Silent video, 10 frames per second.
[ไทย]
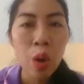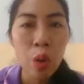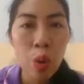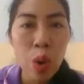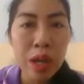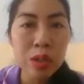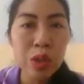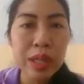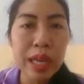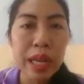กลัวจ
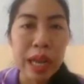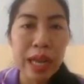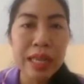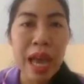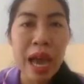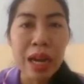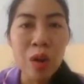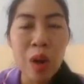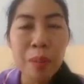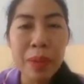นเข็ดขยาดแล้
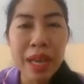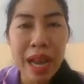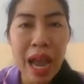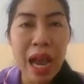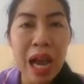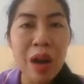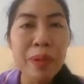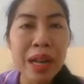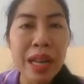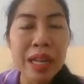วก็ไม่กล้าเข้า
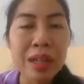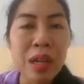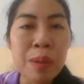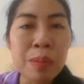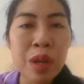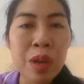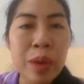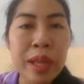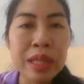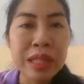ไปเล่นบริเว
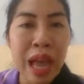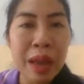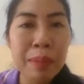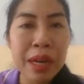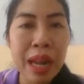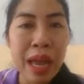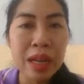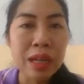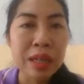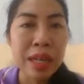ณใต้บันได
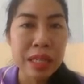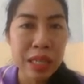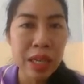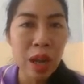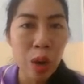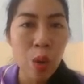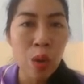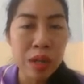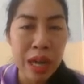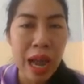หรือในที่ลก
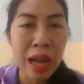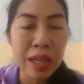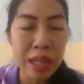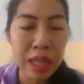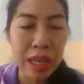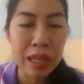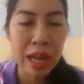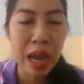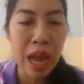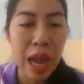ร้างอีก
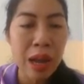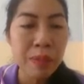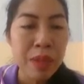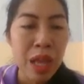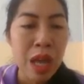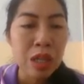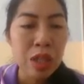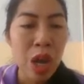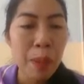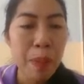นะคะ
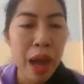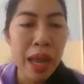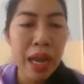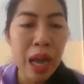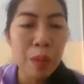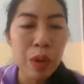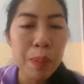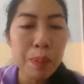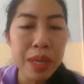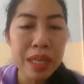ต่อไปคำว่า
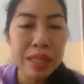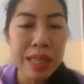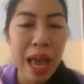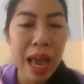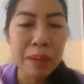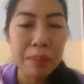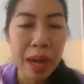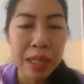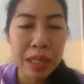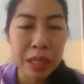ปีศาจห
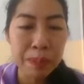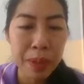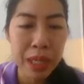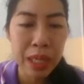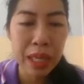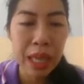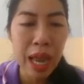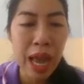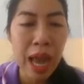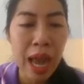มายถึงผี
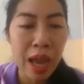ค่ะ